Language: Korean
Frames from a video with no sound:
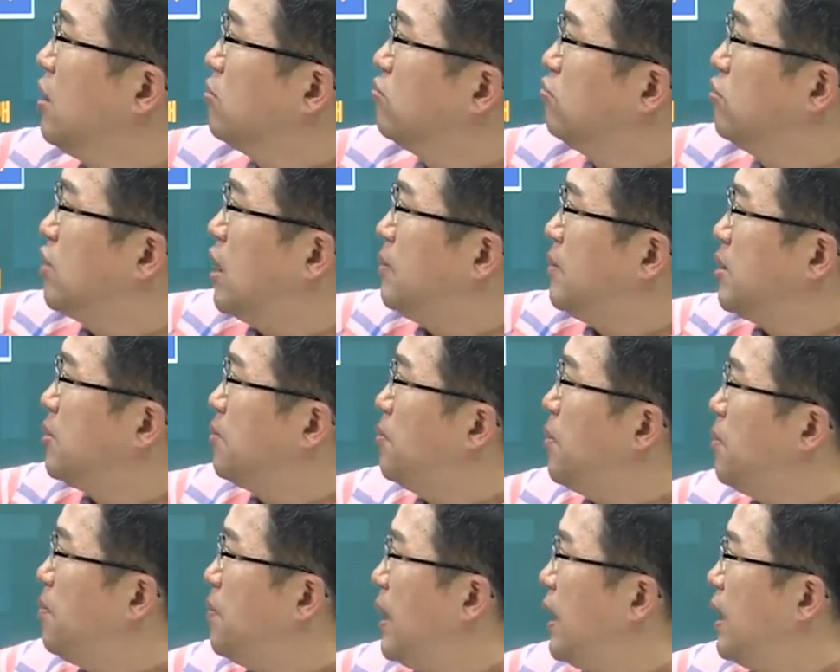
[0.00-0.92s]

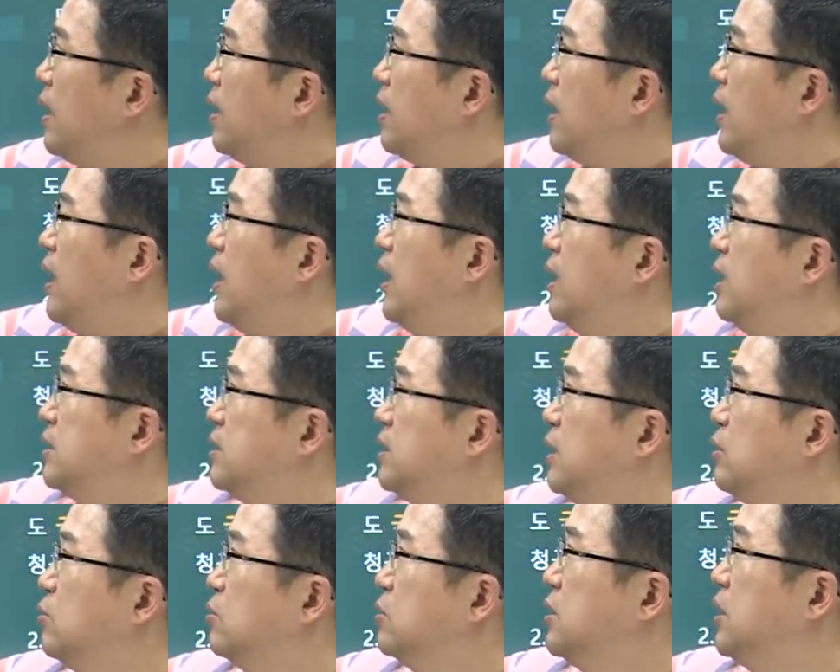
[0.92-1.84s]
국가배상법과
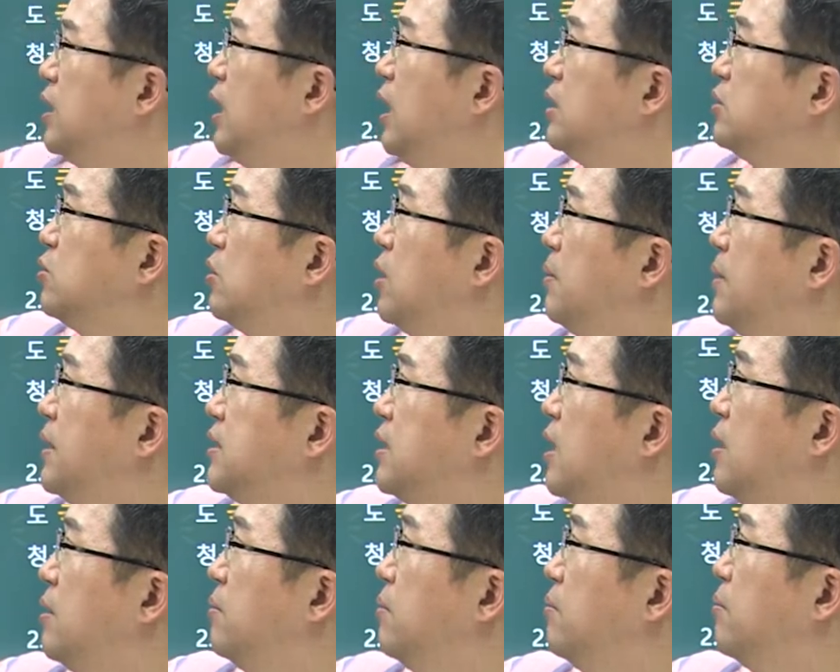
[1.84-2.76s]
자동차
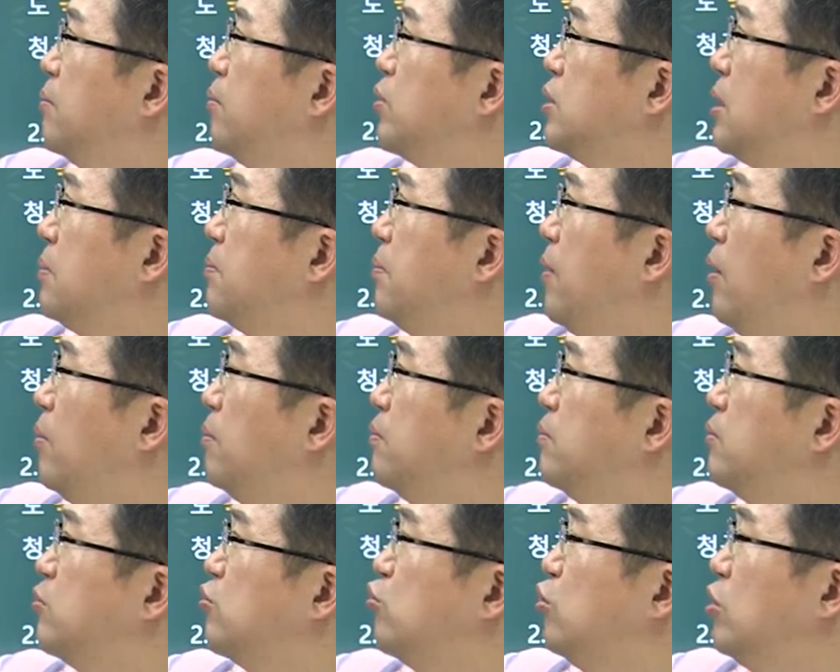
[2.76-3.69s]

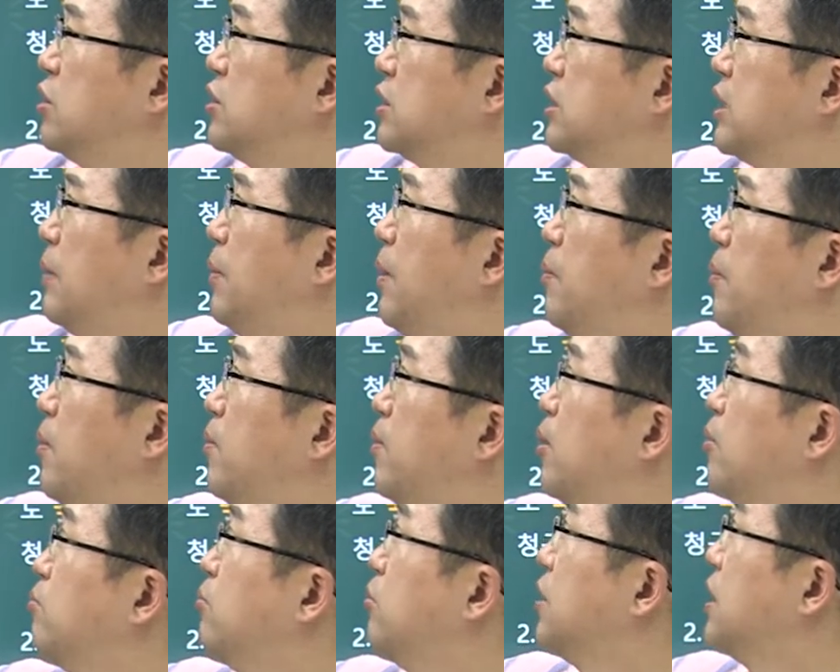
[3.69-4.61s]
손해배상보장법 줄여서
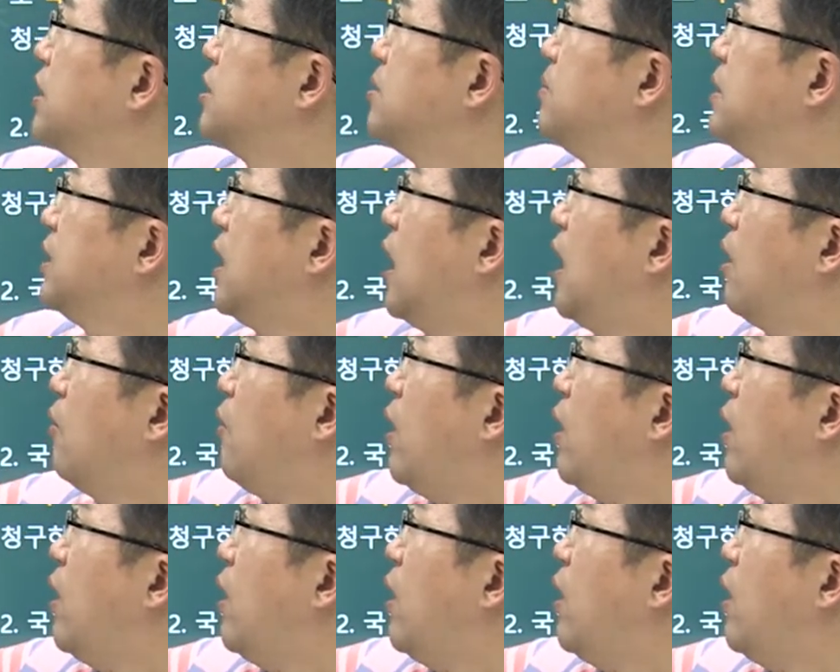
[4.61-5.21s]
자배법이라고 부르겠습니다.